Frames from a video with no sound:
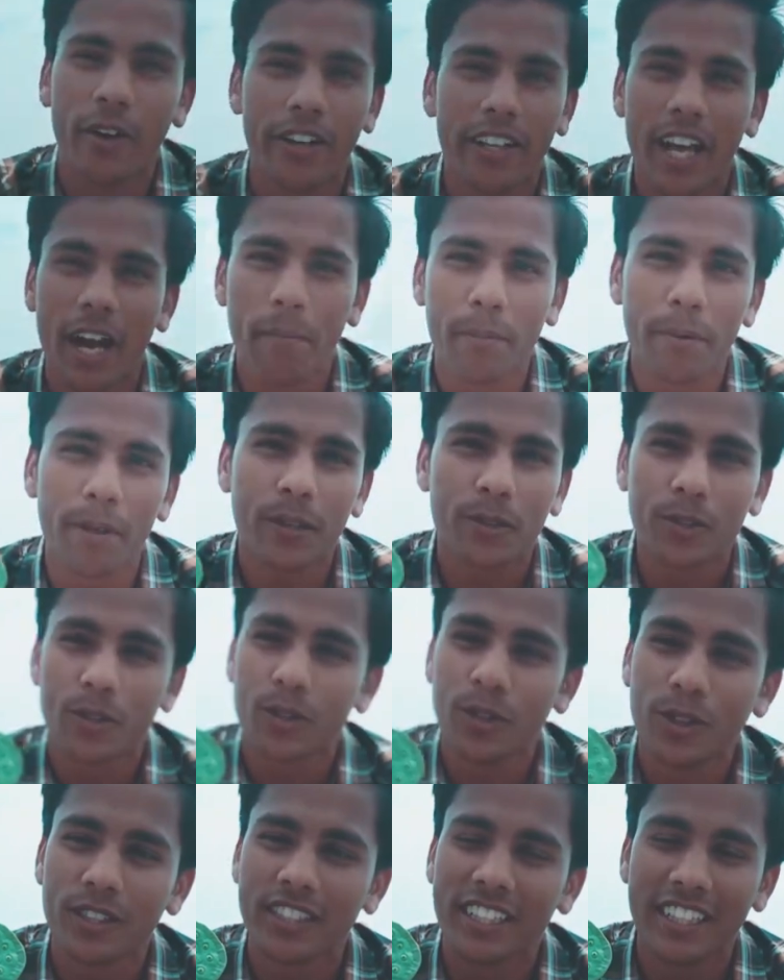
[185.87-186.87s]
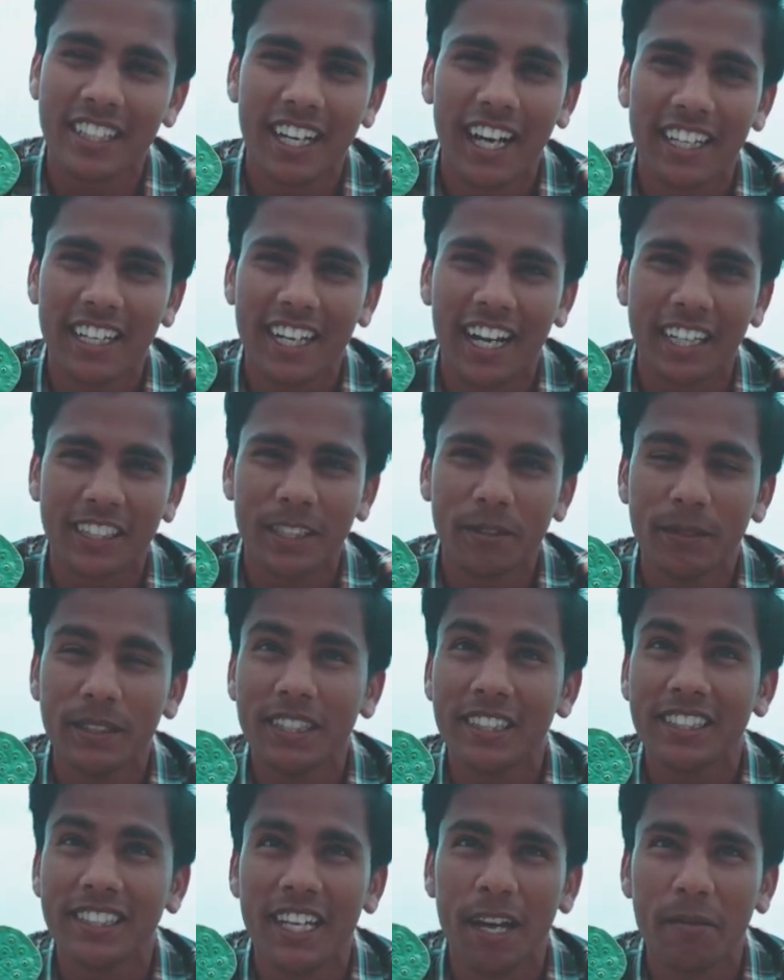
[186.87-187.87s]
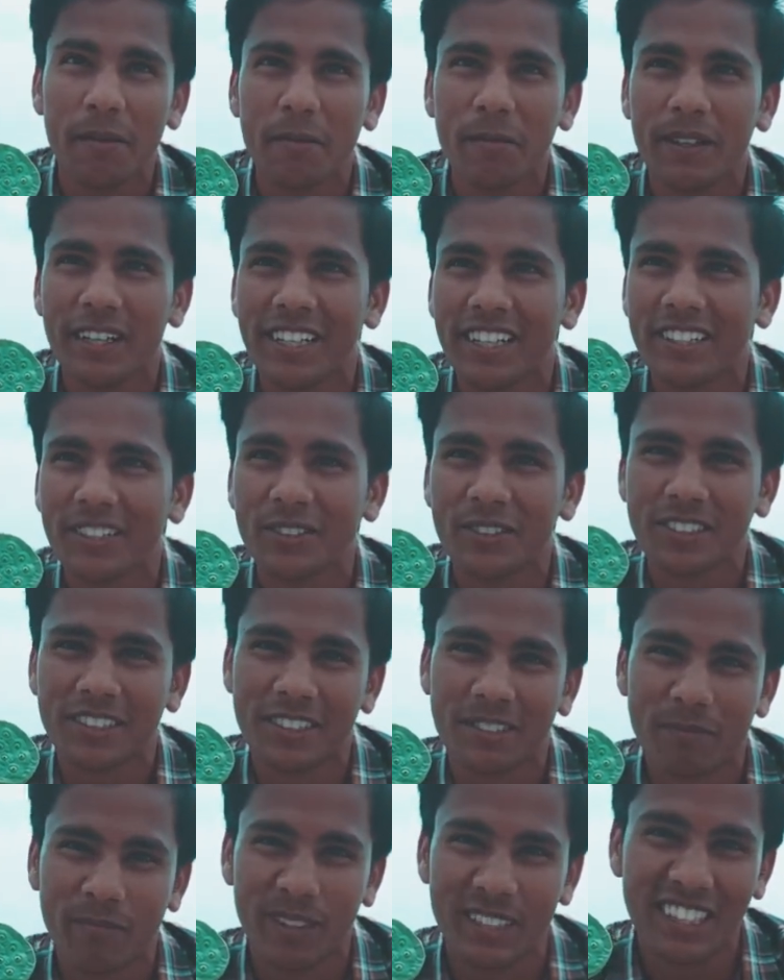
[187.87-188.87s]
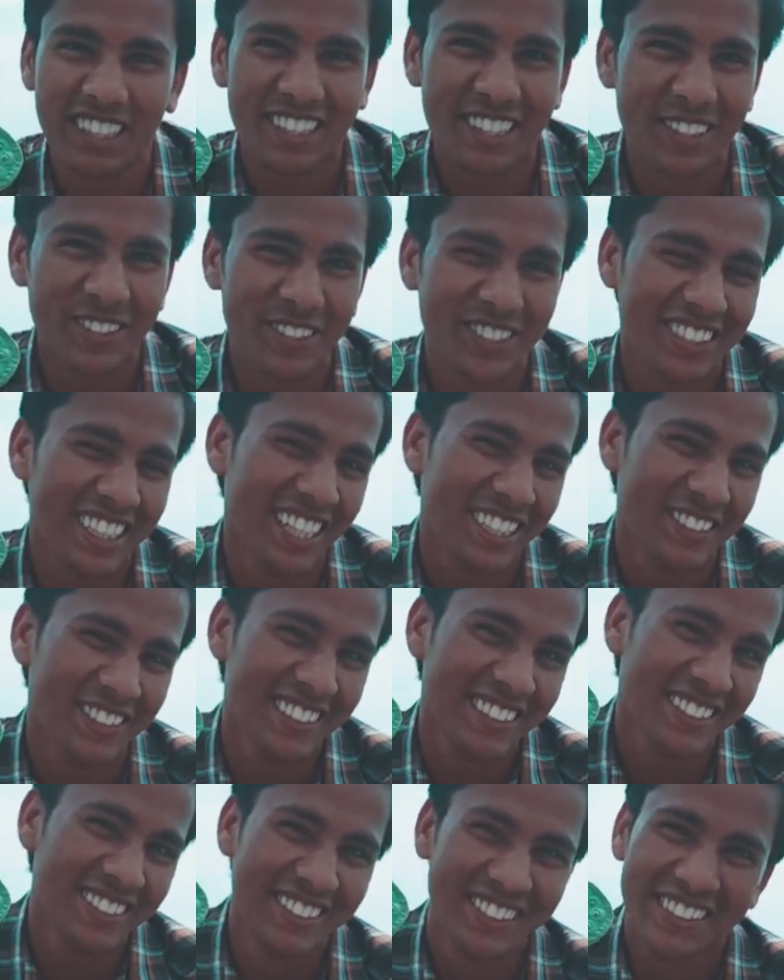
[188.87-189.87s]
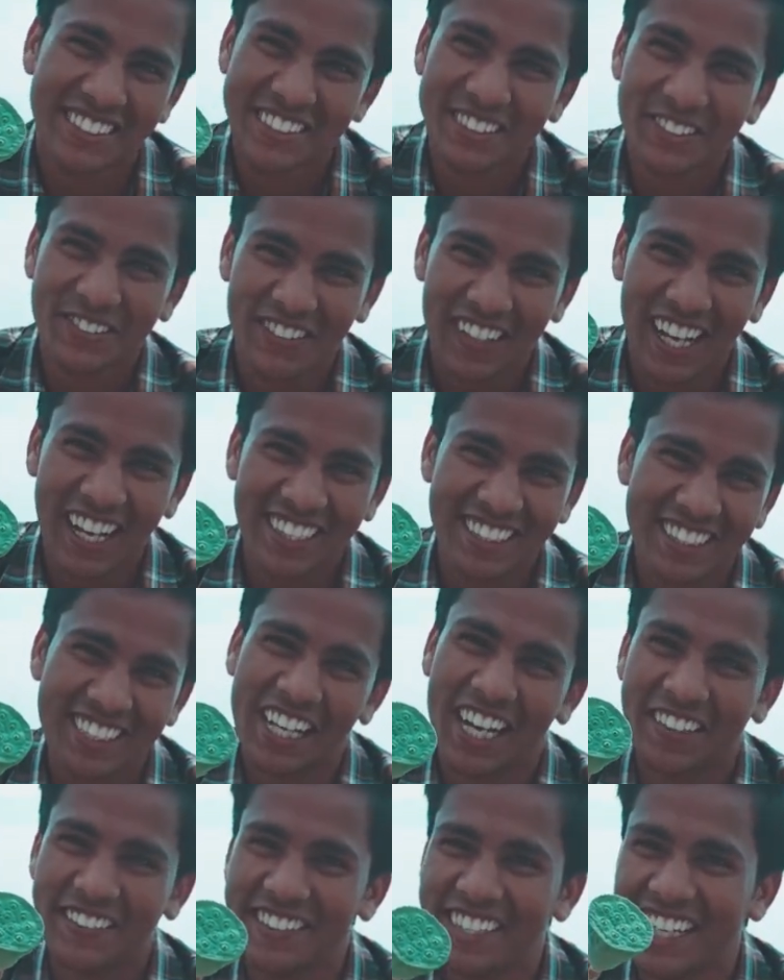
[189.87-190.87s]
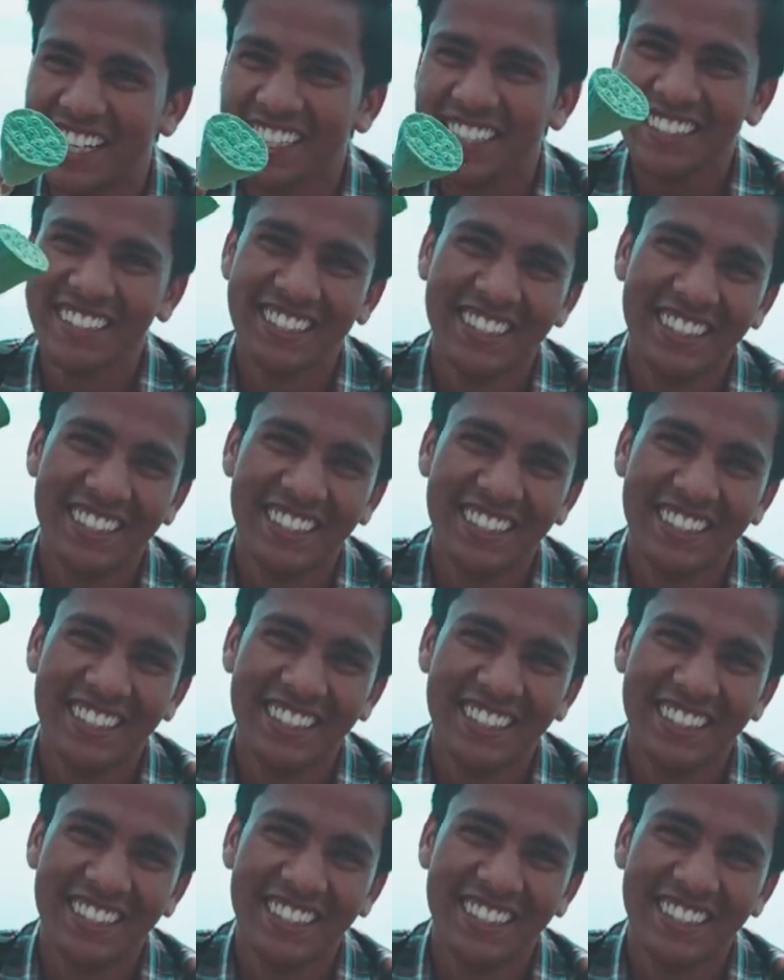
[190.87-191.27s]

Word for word: और यहाँ पे कुछ लोग इसे निकाल के खाते भी है जैसे यहाँ पे मेरे कुछ बंदर से दोस्त आए हुए फिलहाल इसे खा भी रहे हैं